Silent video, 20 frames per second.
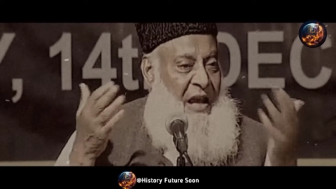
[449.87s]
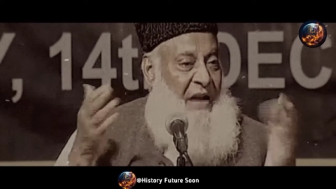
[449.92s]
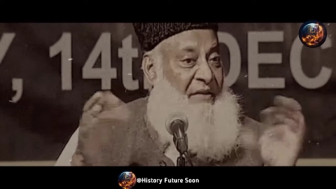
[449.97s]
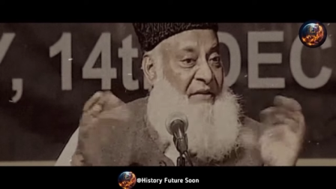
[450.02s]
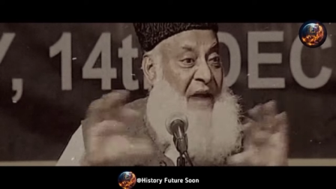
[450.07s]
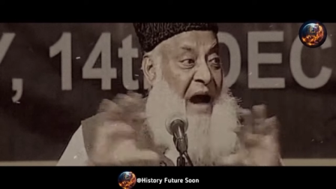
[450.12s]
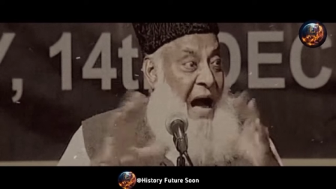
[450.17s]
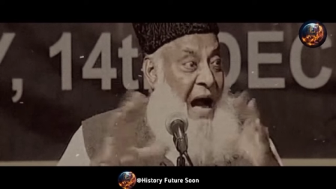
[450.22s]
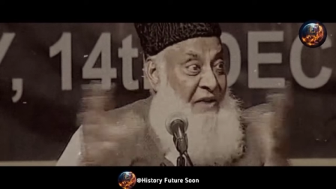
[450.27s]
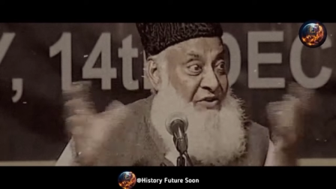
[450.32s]

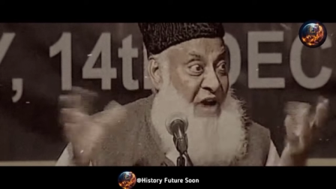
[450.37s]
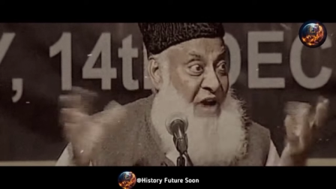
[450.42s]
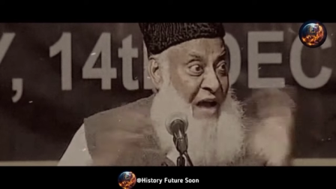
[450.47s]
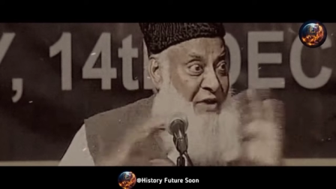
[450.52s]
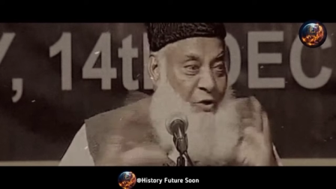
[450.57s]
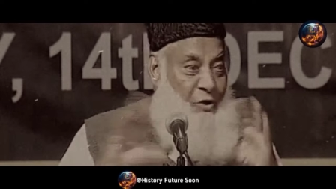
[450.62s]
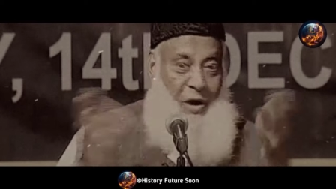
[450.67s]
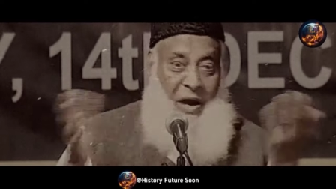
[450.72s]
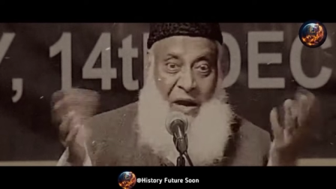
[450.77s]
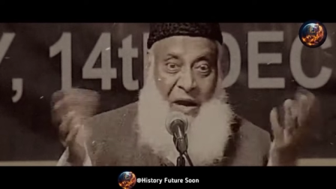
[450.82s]
एक
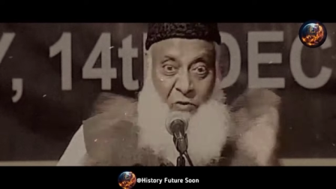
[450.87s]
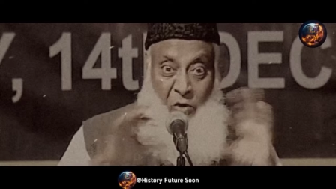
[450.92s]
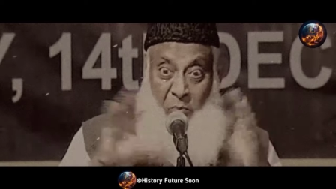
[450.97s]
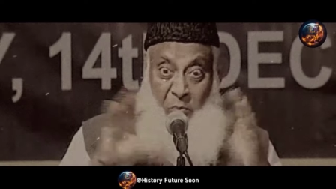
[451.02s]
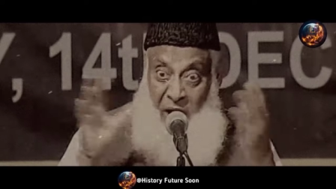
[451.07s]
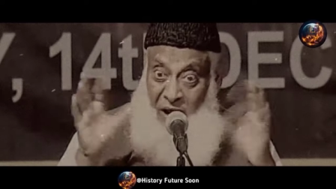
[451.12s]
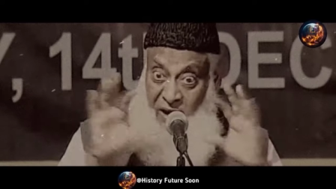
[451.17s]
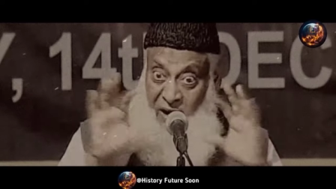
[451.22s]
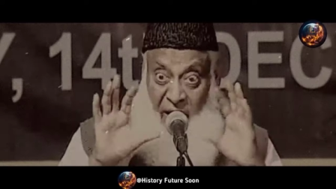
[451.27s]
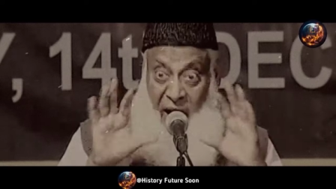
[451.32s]
ढांचा जो है
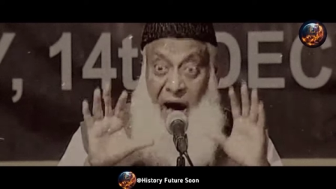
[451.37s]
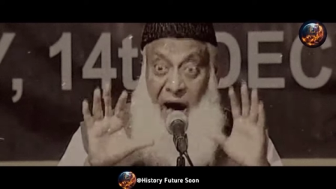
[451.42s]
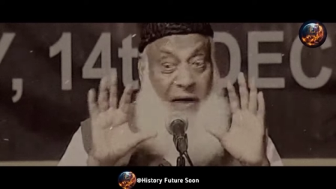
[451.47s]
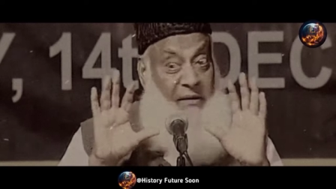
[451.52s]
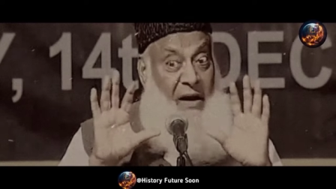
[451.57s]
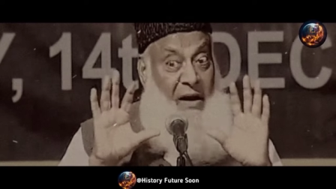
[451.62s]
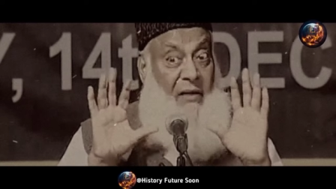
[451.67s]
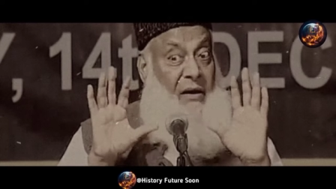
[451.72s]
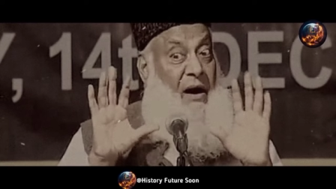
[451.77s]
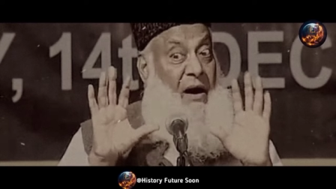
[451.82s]
वो
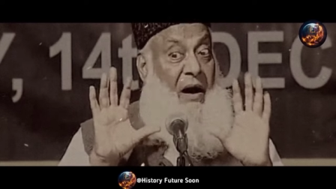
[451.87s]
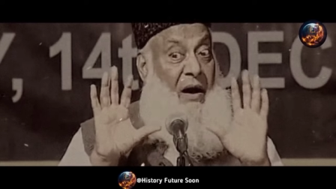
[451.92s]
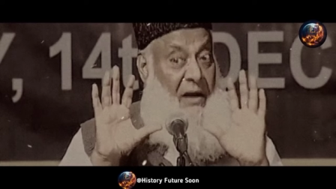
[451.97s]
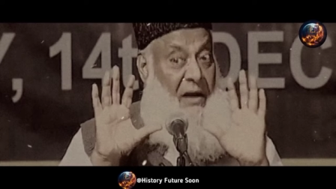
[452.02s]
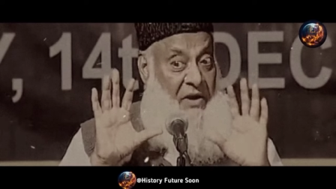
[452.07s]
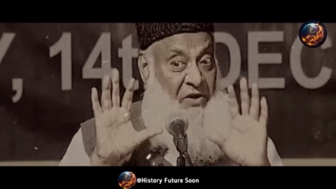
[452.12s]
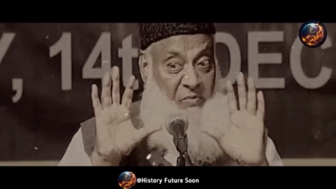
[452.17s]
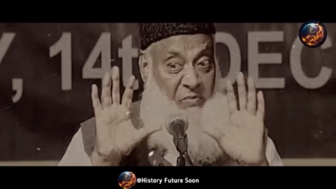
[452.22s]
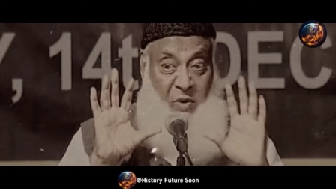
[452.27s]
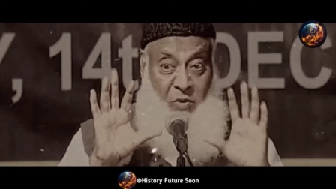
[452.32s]
बरकरार रखा
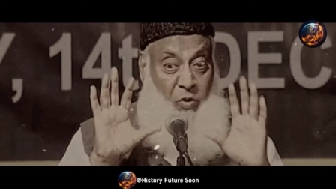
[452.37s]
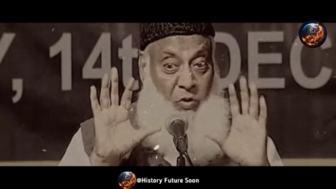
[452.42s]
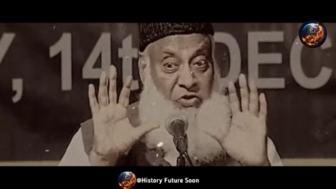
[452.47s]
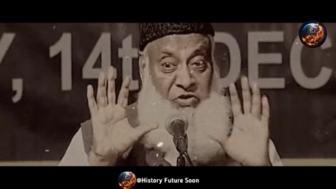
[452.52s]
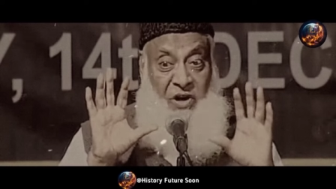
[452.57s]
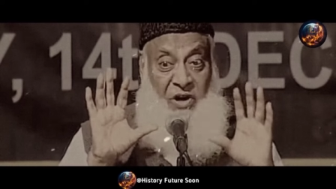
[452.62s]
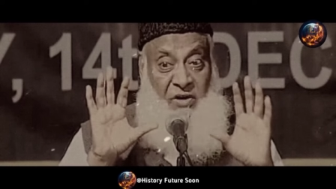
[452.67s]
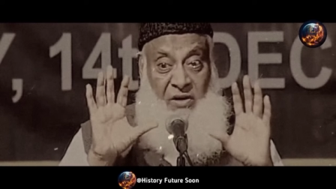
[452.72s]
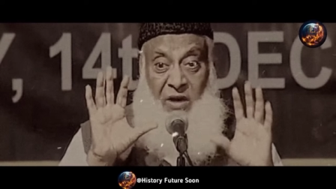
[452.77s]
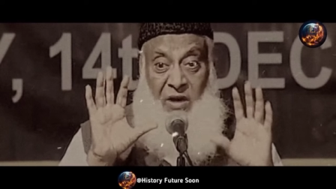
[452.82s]
है इसमें
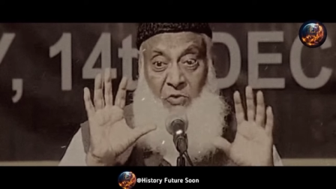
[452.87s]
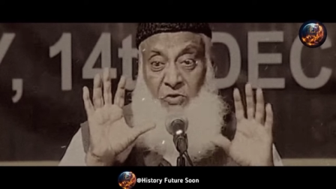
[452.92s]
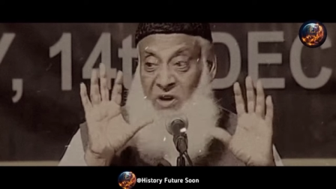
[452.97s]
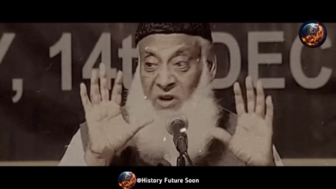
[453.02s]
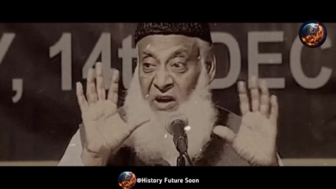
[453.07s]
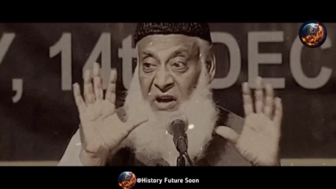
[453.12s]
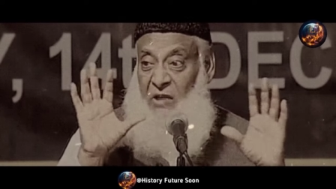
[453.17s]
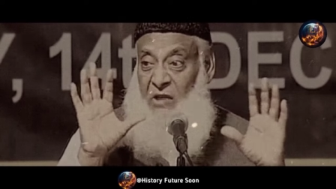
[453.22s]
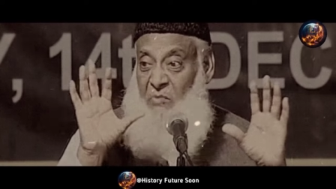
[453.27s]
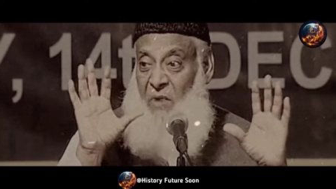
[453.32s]
कोई शक नहीं
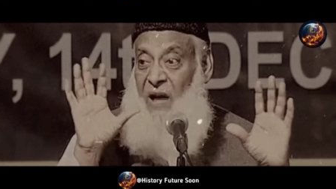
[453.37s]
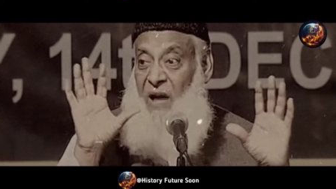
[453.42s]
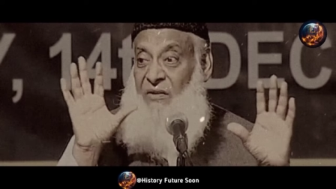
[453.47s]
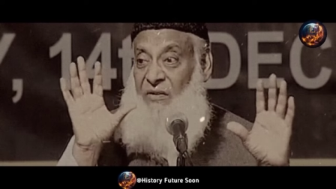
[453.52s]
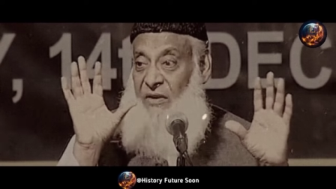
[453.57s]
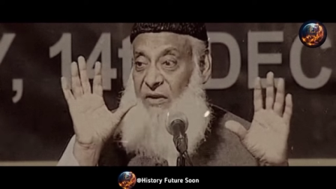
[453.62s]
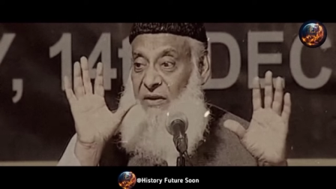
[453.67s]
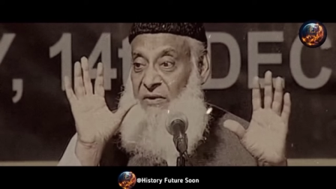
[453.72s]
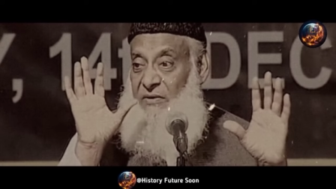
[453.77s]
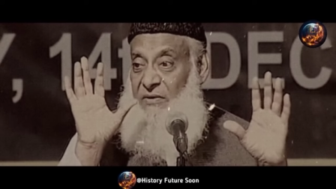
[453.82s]
उनकी
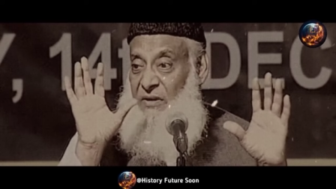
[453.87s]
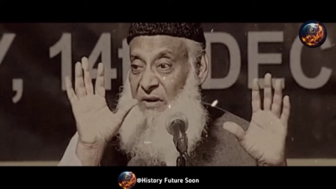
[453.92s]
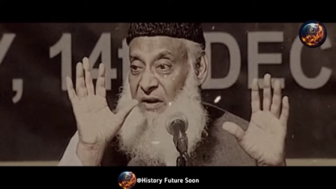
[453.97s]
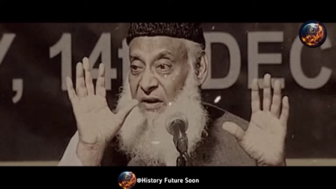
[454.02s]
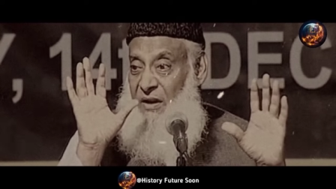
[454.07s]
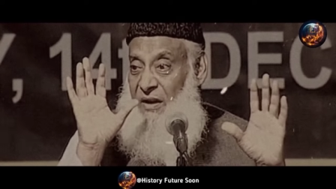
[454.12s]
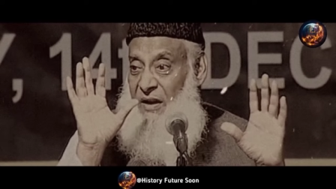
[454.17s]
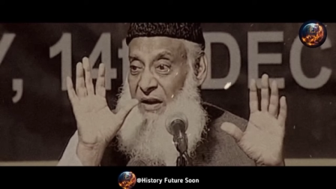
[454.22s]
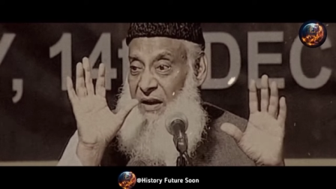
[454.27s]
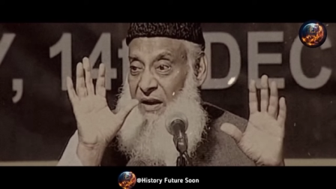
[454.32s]
खिदमत
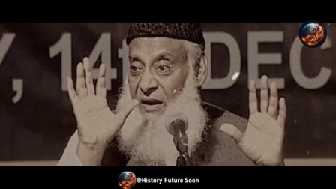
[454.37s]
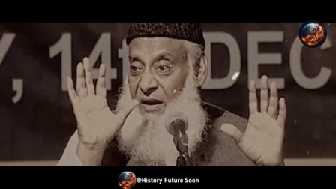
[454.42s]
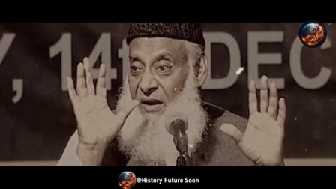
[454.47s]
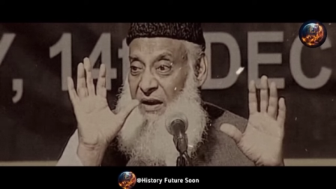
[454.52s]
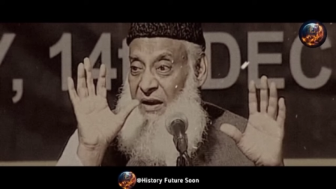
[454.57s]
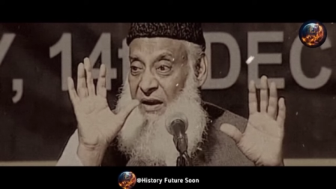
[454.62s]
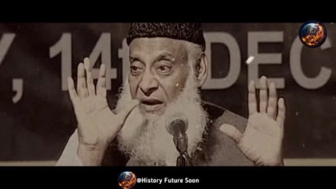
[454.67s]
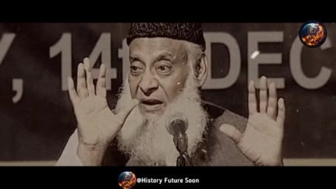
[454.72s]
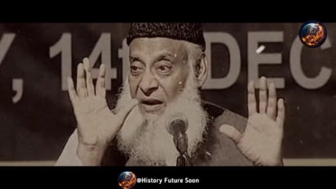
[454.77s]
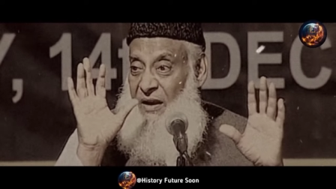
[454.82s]

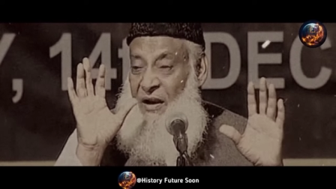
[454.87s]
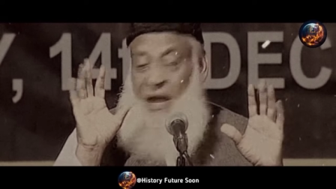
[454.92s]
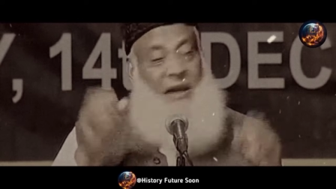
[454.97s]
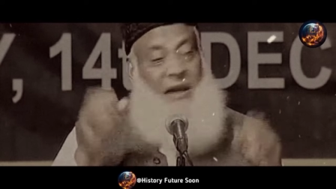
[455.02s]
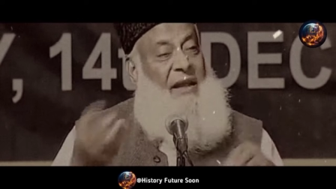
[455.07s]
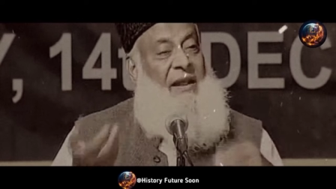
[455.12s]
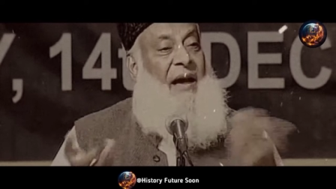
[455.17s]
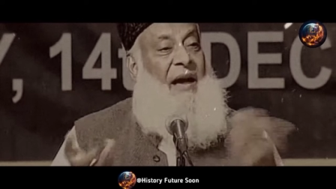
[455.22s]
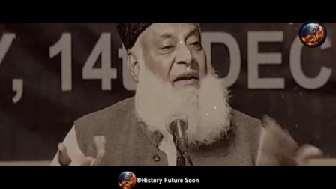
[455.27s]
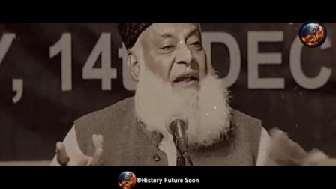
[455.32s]

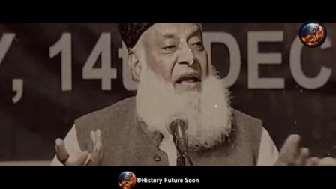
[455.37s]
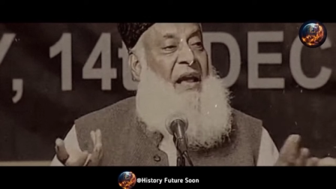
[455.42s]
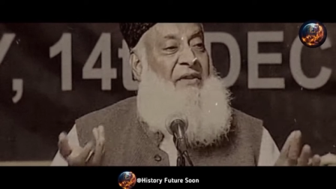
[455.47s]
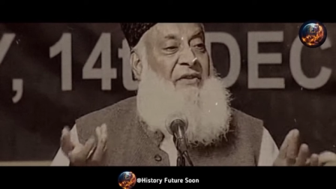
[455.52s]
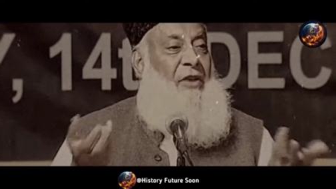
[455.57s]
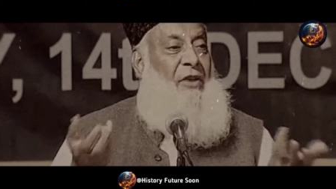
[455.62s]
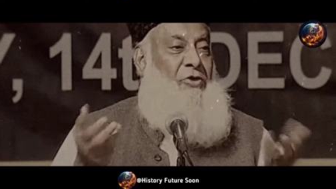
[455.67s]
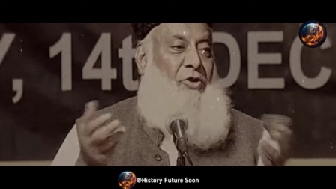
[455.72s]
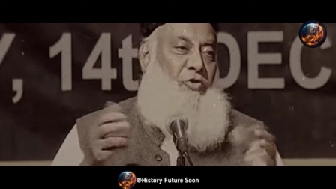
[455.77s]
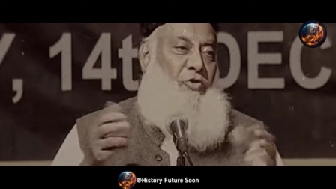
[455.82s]
लेकिन अंग्रेज